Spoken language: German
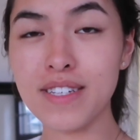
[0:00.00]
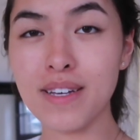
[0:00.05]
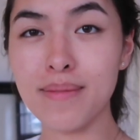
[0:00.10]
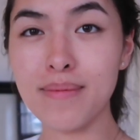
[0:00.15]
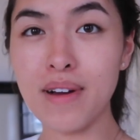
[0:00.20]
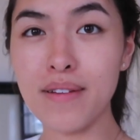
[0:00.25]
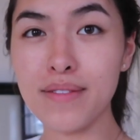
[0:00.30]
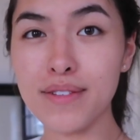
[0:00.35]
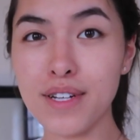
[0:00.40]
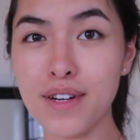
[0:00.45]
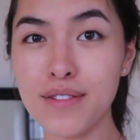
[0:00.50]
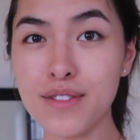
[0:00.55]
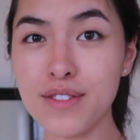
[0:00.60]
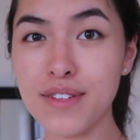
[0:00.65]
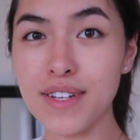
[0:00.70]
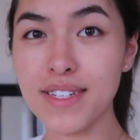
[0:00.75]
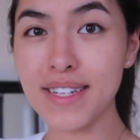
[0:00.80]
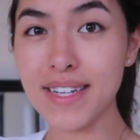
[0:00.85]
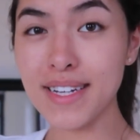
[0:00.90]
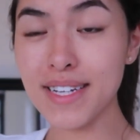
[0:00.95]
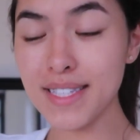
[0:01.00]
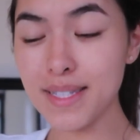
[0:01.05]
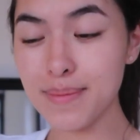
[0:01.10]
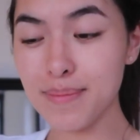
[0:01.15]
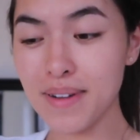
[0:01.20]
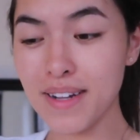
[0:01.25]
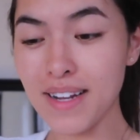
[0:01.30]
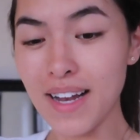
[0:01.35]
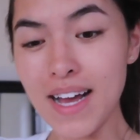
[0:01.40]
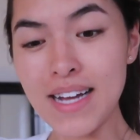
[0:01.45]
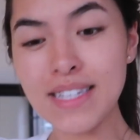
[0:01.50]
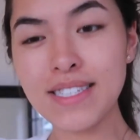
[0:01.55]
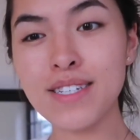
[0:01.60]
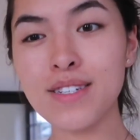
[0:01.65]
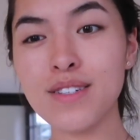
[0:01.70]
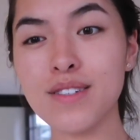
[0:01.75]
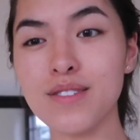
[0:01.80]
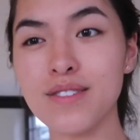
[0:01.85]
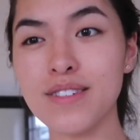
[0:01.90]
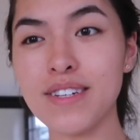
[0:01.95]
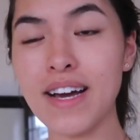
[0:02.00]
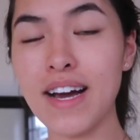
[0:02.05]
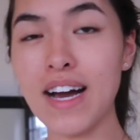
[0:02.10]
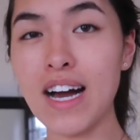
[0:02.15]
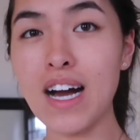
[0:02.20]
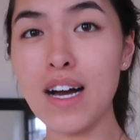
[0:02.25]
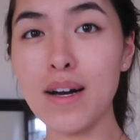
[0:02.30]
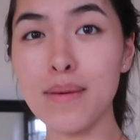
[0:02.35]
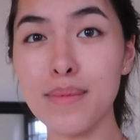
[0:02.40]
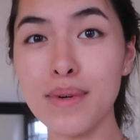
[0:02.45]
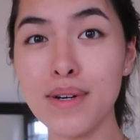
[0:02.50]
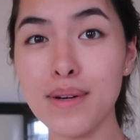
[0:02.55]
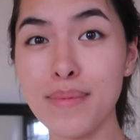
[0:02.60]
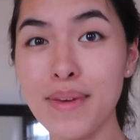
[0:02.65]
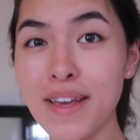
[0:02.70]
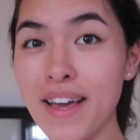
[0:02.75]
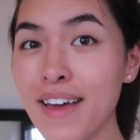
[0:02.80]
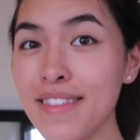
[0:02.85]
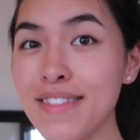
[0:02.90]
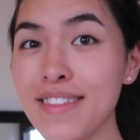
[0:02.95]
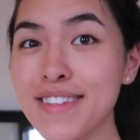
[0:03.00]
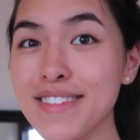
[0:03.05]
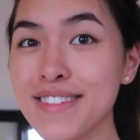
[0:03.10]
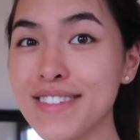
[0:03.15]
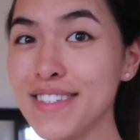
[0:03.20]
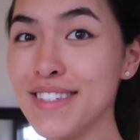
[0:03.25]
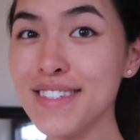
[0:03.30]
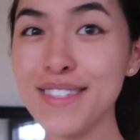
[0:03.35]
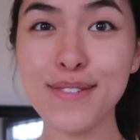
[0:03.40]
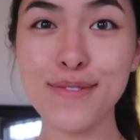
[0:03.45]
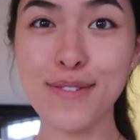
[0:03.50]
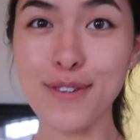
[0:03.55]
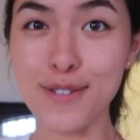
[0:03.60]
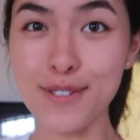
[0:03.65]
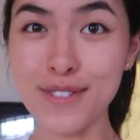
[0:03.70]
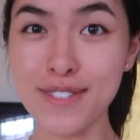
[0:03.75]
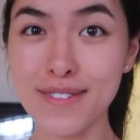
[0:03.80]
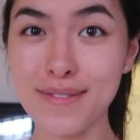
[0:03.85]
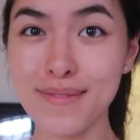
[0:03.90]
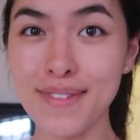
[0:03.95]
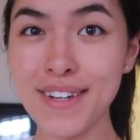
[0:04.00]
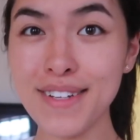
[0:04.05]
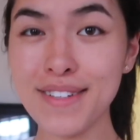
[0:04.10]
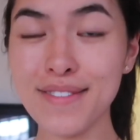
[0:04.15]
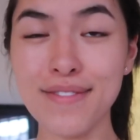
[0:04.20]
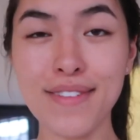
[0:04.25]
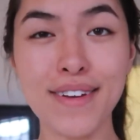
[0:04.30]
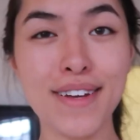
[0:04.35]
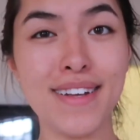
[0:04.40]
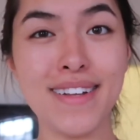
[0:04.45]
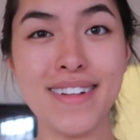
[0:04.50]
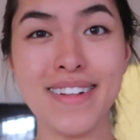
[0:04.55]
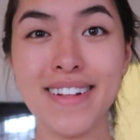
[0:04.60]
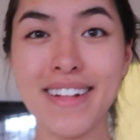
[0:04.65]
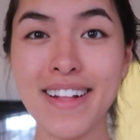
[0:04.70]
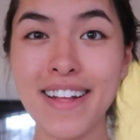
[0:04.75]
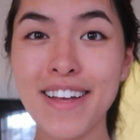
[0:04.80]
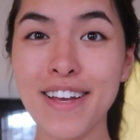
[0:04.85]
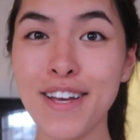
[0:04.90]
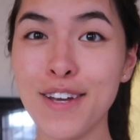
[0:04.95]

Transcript: Ich habe Marvin da auf zwei Drehs begleitet und habe Behind-the-Scenes-Fotos gemacht, weil